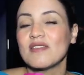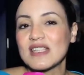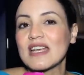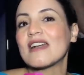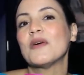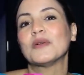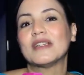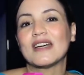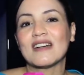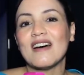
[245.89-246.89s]
في السراء
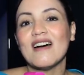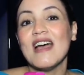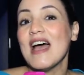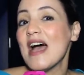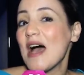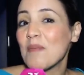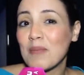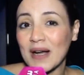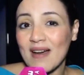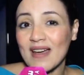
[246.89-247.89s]
والضراء أب
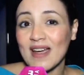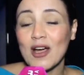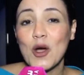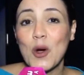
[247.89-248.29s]
رائع